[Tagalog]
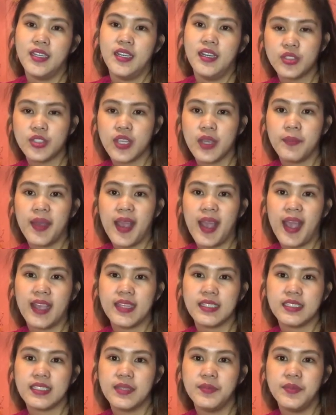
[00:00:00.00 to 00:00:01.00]
Siya
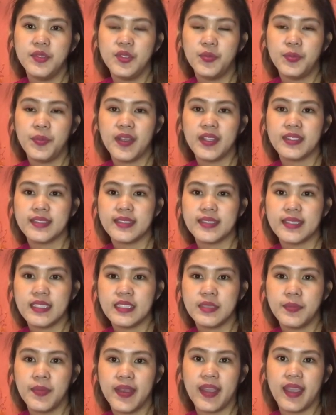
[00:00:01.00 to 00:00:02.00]
maasim yung pag sa
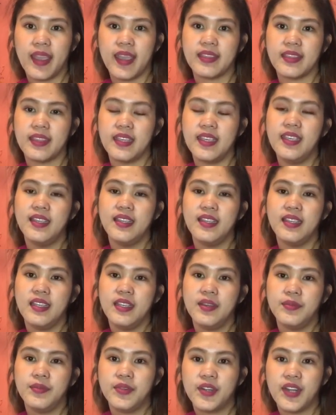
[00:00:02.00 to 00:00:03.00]
spaghetti,
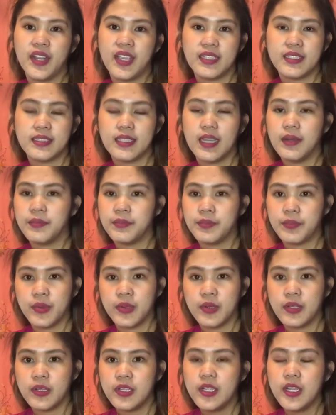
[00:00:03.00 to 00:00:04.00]
for
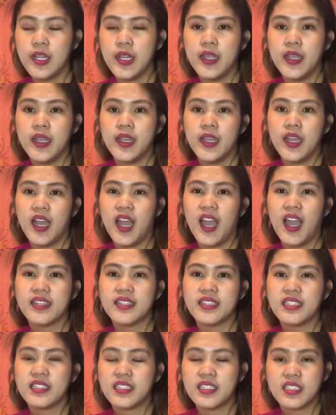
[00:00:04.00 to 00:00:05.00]
example.
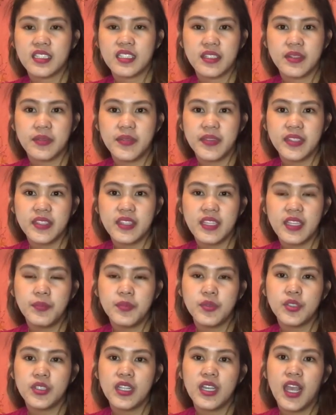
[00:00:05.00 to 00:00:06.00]
At hindi
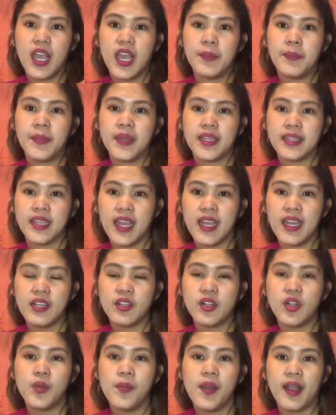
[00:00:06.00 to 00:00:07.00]
po sila
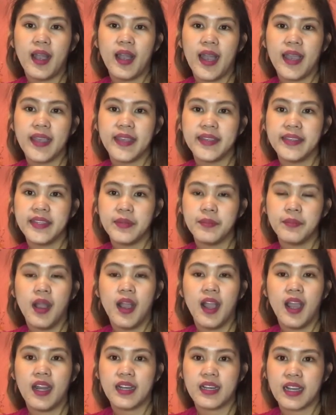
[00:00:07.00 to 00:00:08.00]
madalang kumakain ng
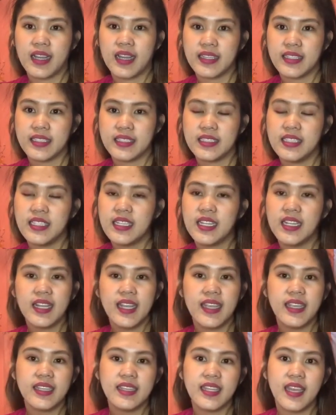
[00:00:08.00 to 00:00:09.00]
mga rice. Di
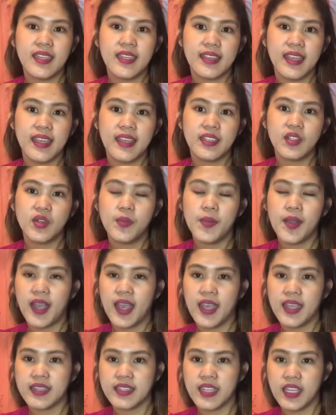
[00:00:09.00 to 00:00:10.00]
kagaya natin,
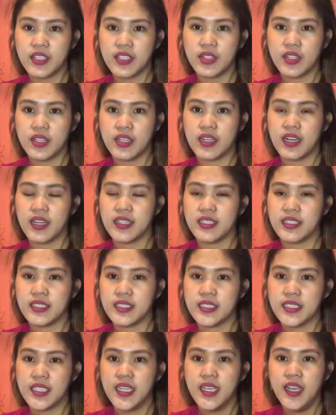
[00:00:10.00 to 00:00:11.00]
kumakain tayo ng
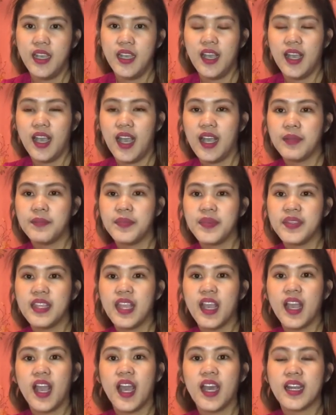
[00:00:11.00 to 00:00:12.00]
rice. Ang
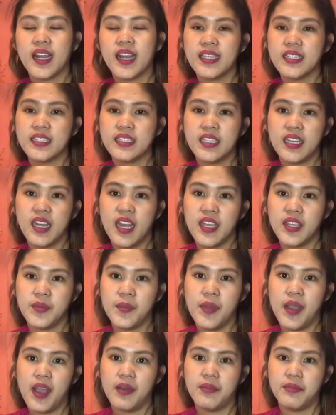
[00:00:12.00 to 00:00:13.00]
pinaka-rice nila ay
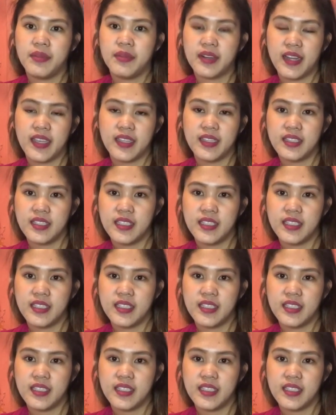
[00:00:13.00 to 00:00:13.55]
mga bread.